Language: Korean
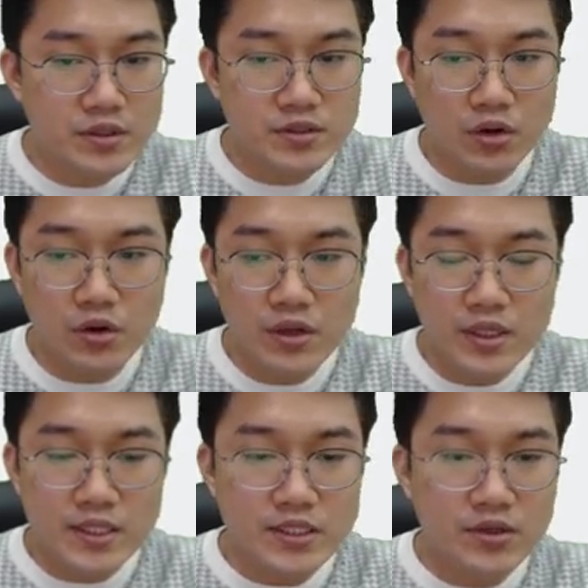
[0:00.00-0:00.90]
그래서
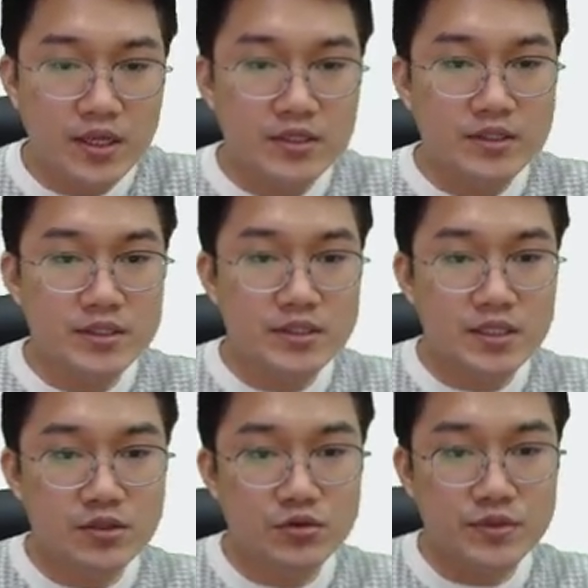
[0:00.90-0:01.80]
이전에는
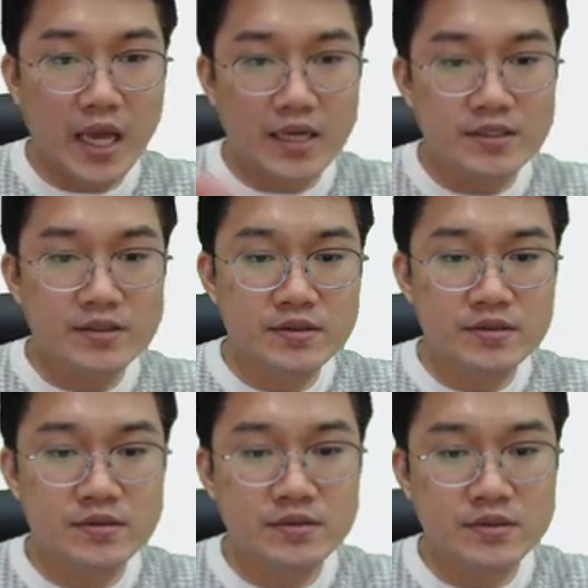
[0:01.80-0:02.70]
이제 좀
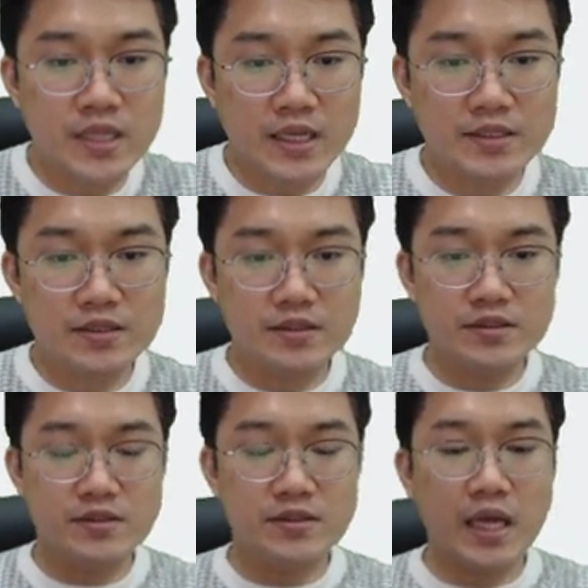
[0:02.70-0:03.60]
다른
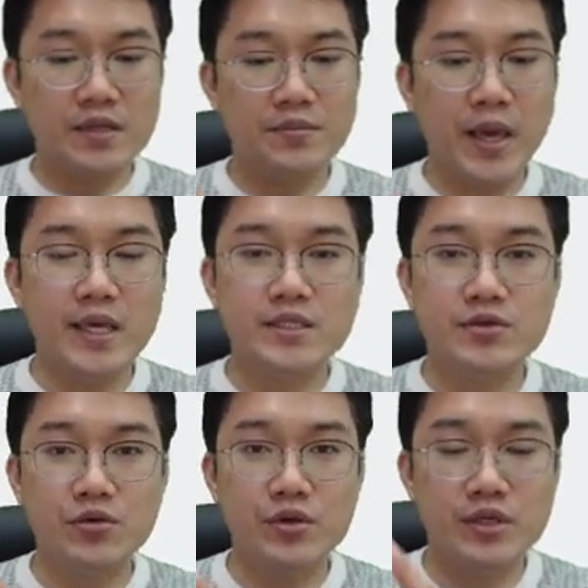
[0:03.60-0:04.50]
사이트 다른
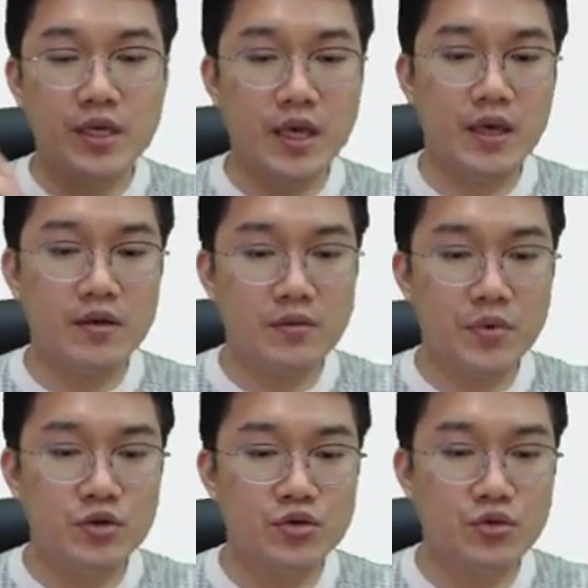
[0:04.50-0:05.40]
페이지로 이렇게
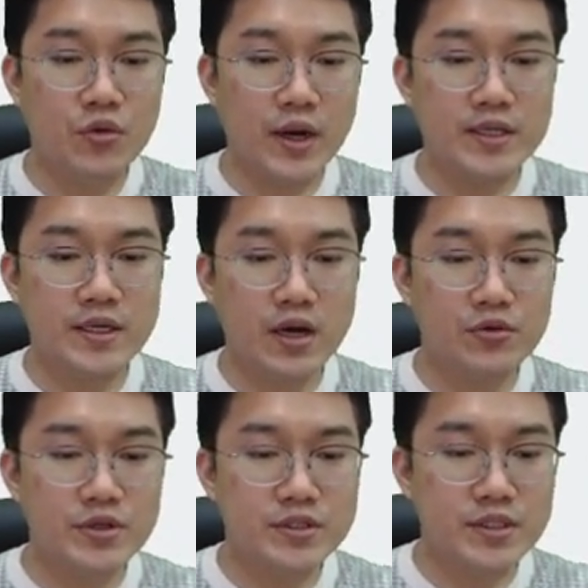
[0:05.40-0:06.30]
별도로 관리를
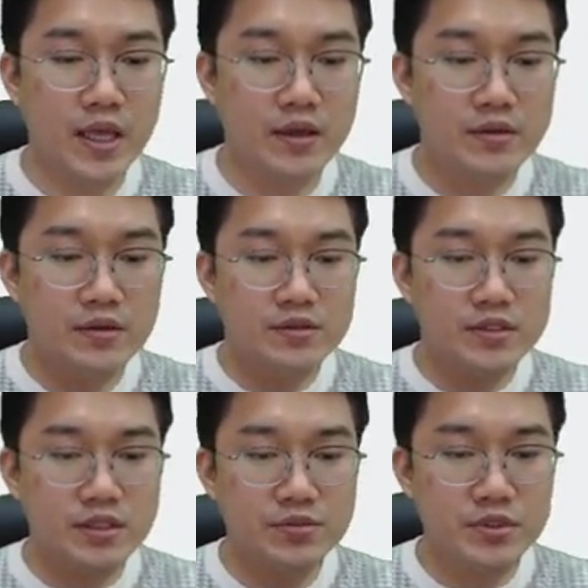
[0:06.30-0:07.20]
하고 있는데
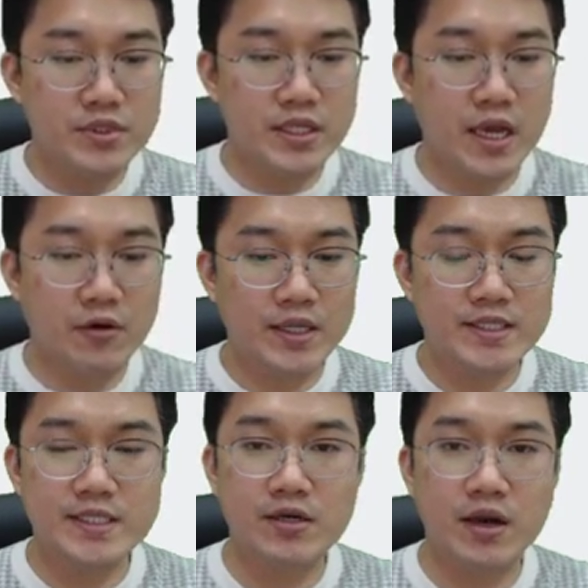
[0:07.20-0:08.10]
지금은 이렇게
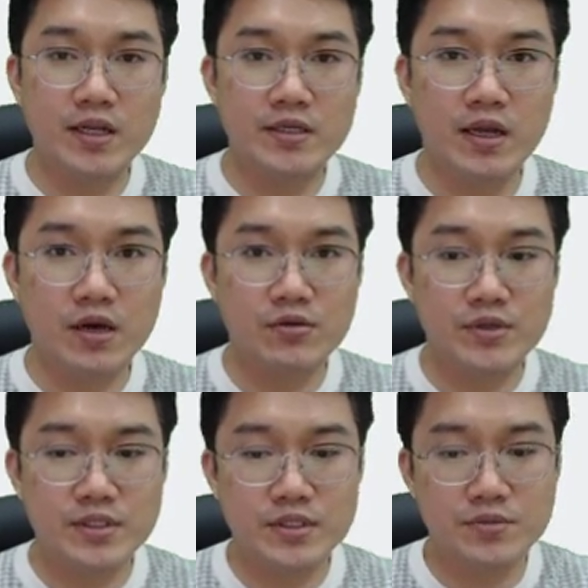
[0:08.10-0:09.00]
같이 관리를
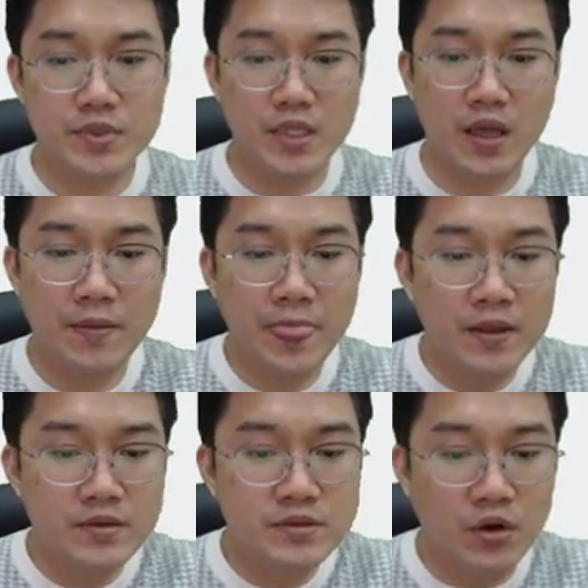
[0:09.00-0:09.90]
하고 있습니다
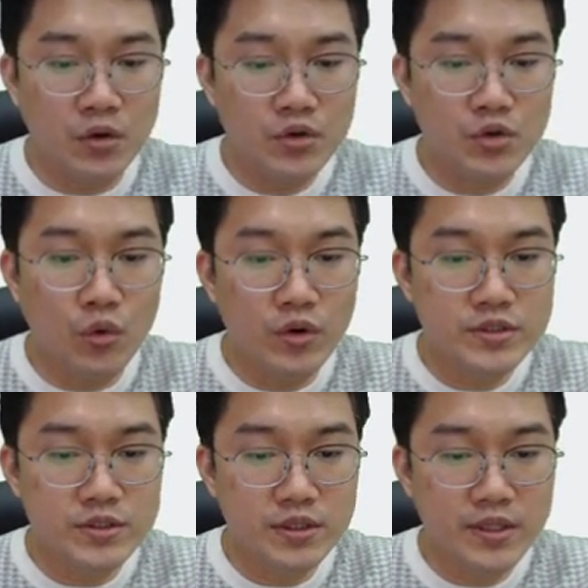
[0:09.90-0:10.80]
그래서
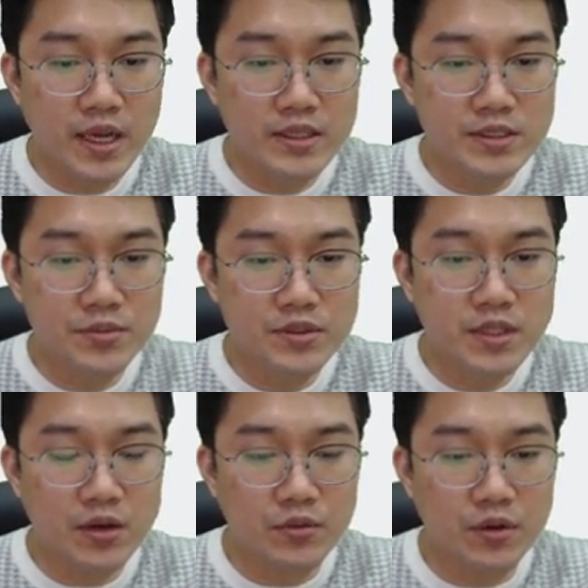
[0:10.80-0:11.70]
요것을 선택하시면
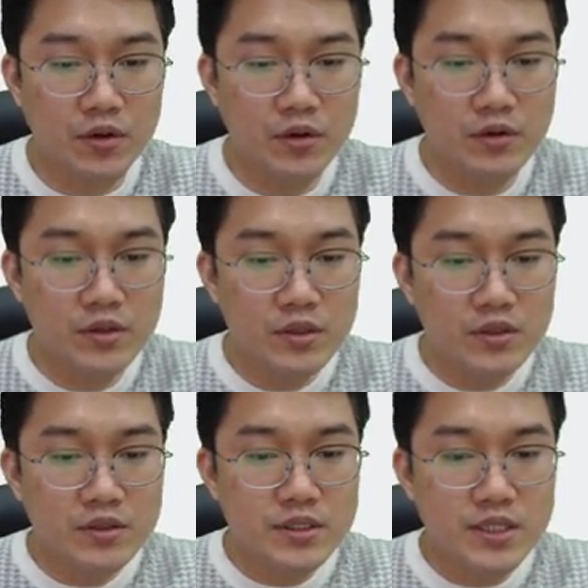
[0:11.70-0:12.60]
되고요
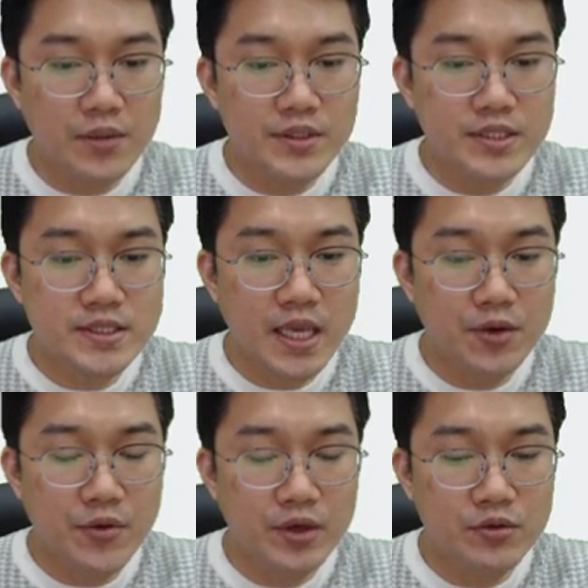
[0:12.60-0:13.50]
그 다음에 이제
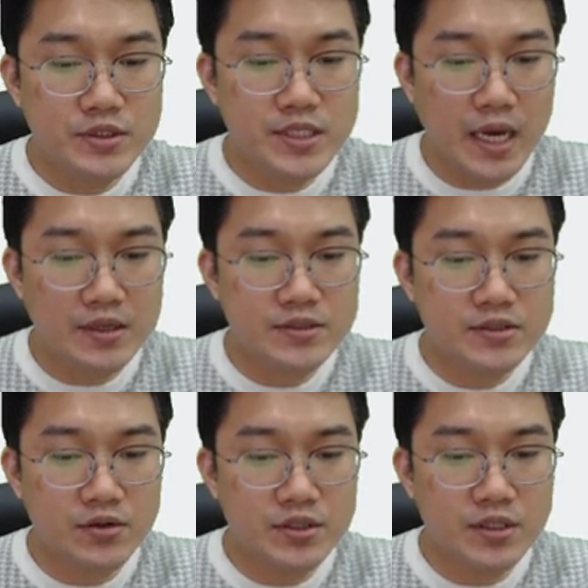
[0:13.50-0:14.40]
새 회로
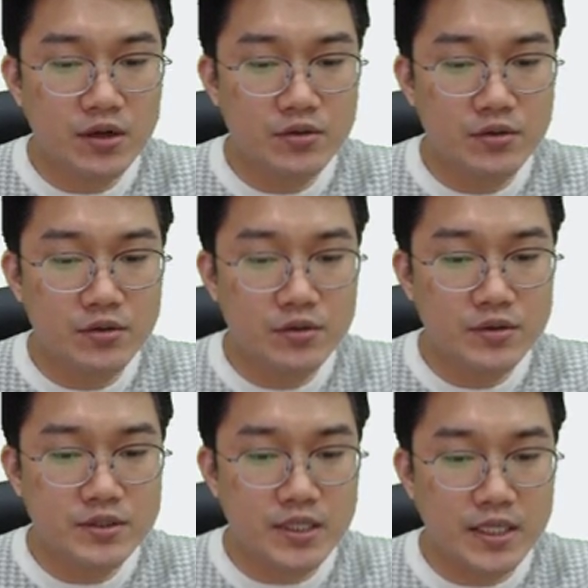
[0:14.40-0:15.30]

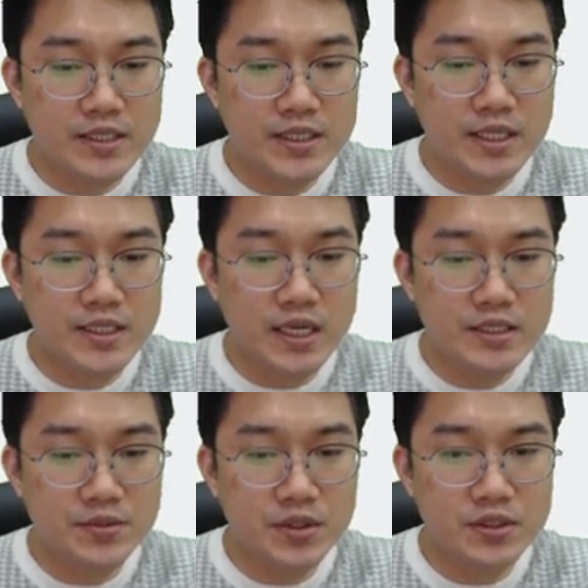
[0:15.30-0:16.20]
작성이라고 이제 클릭을
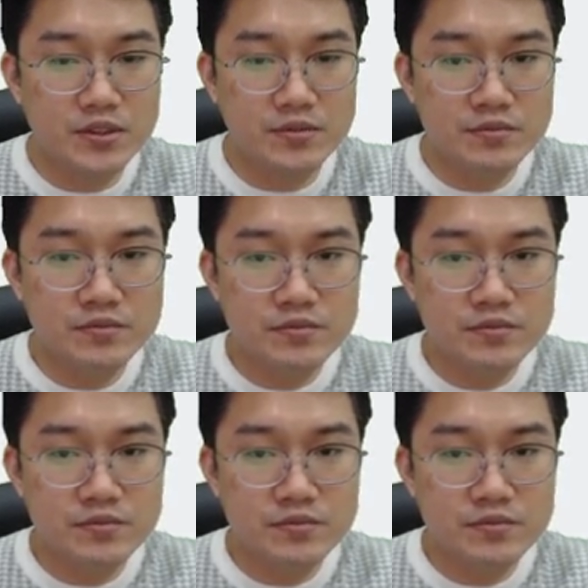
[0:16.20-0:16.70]
하시면은